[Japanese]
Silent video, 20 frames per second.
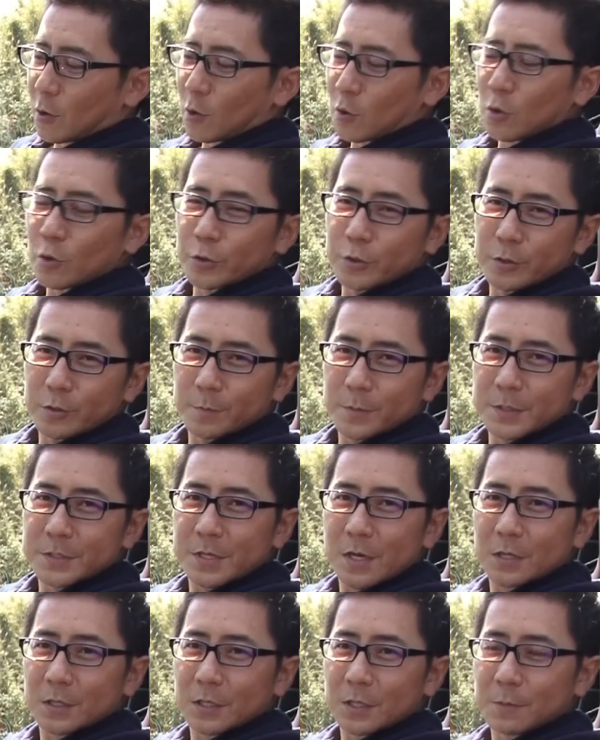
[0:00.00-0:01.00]
この指
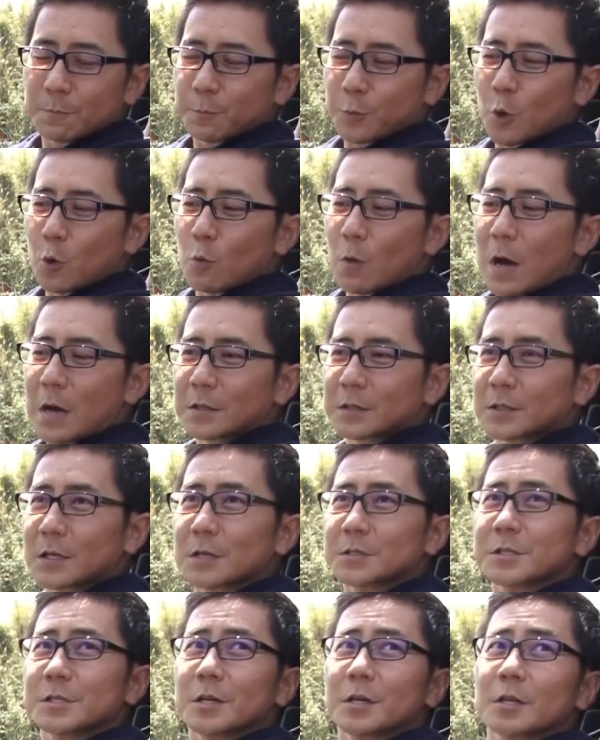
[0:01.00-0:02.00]
先一本
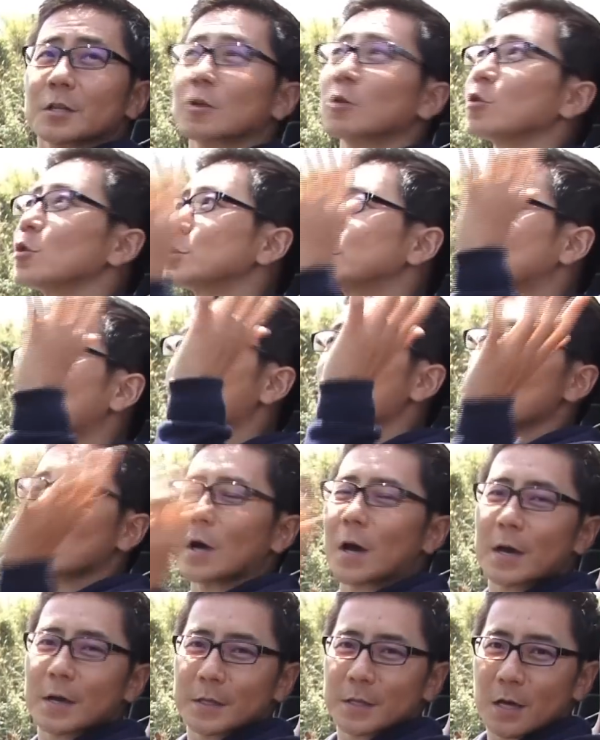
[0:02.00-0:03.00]
ワンタッチだけでこの爽
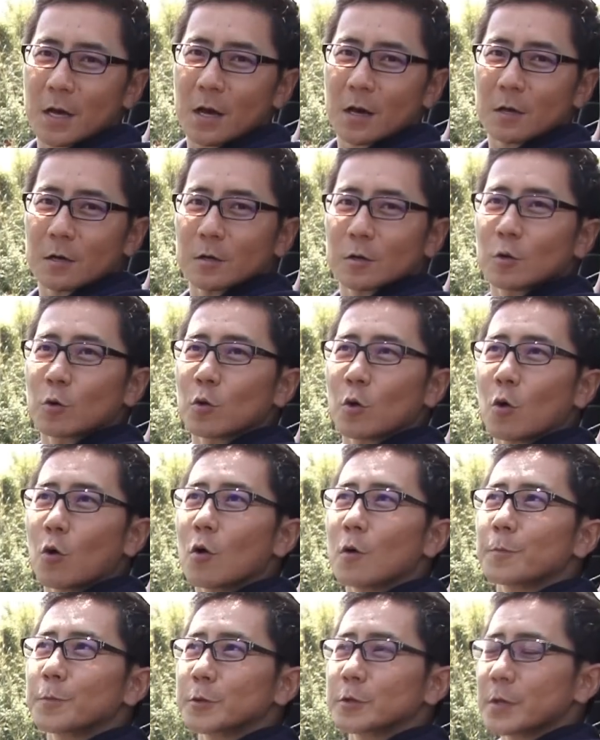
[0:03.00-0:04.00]
快なこ
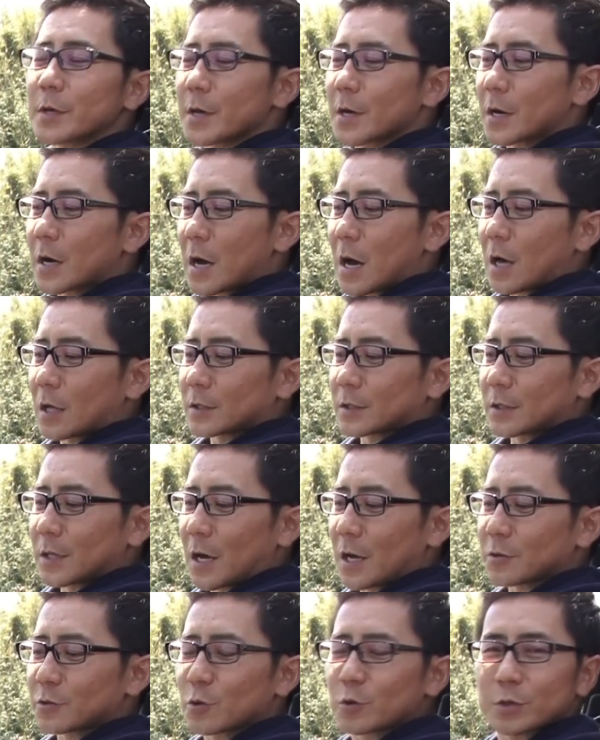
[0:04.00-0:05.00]
のオープンエアが
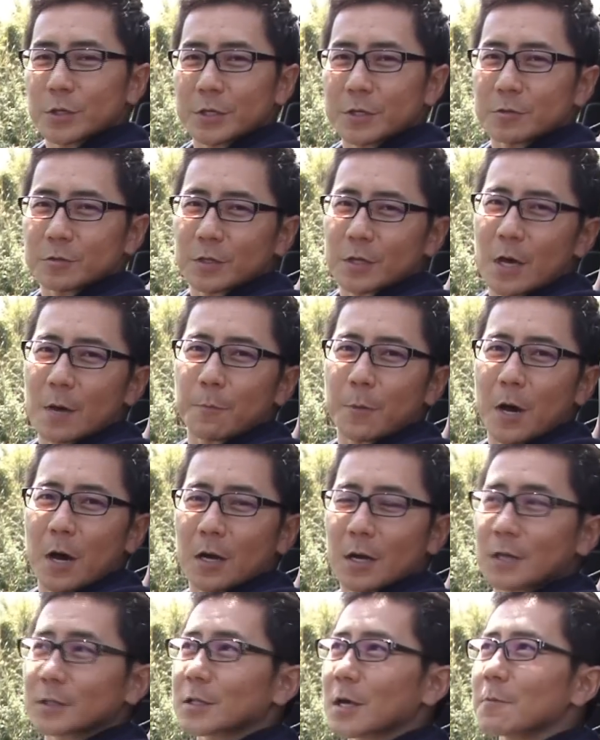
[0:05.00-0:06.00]
堪能できるってやっ
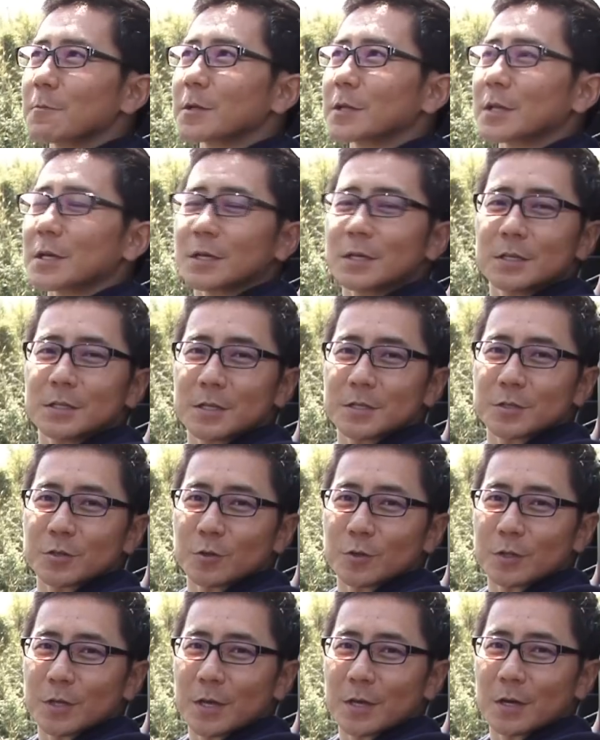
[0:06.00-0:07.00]
ぱ改めていいです
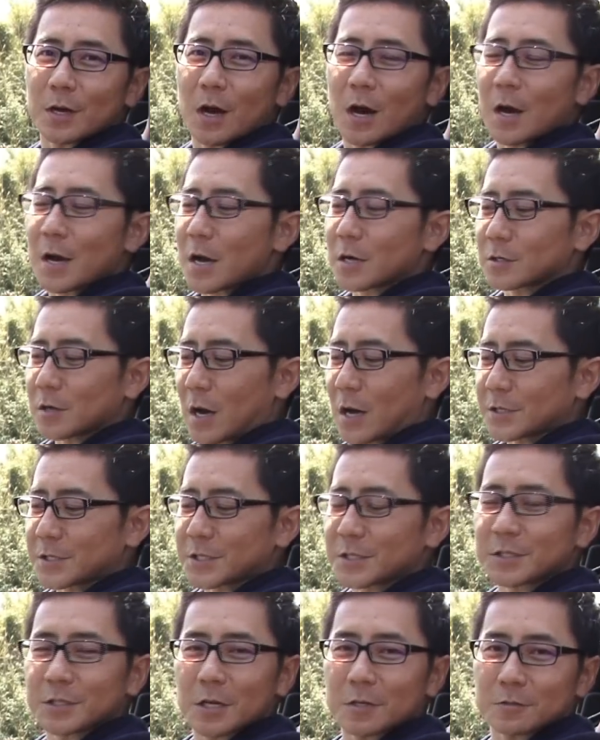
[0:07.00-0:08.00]
よね早く
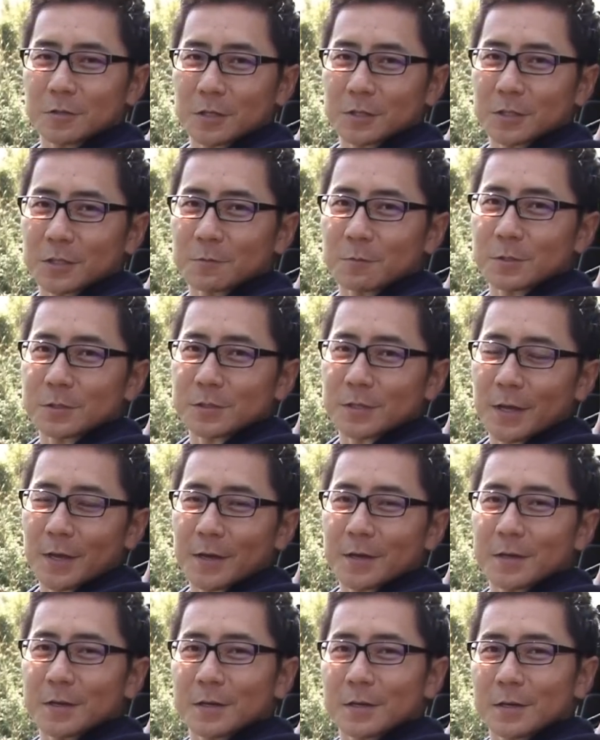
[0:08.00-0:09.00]
走りたくなってきますね。